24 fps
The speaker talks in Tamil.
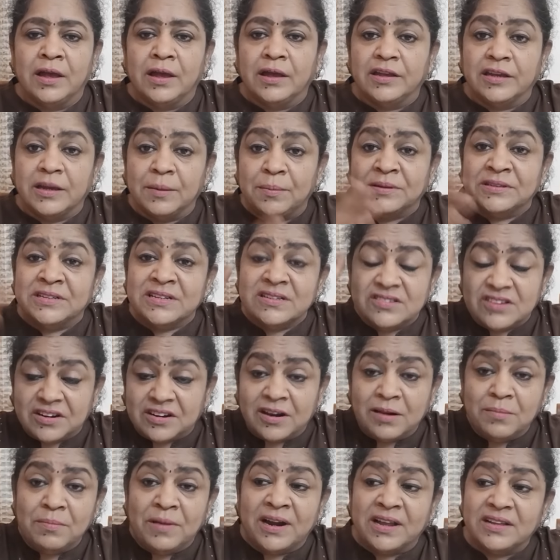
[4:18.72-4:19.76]
இங்க பார்த்தா
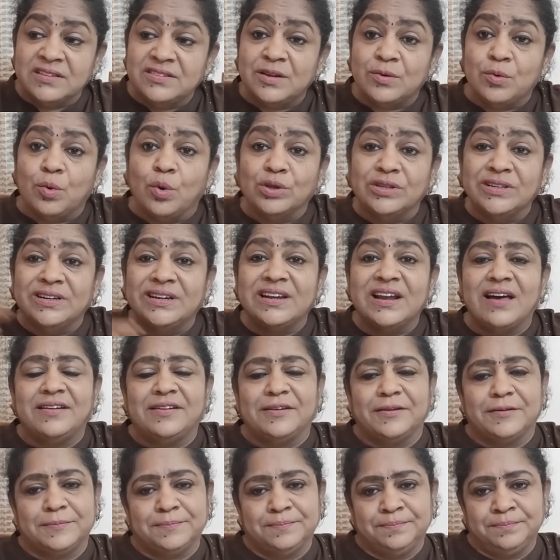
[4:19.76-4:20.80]
ஜெனரல் மேனேஜர்
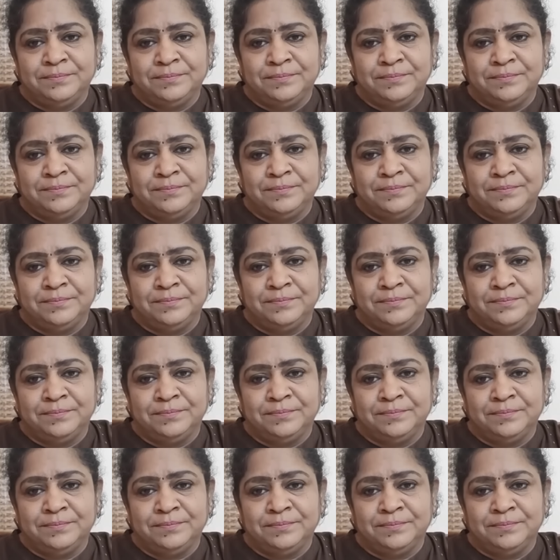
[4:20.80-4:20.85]
ஒதுக்குறாரு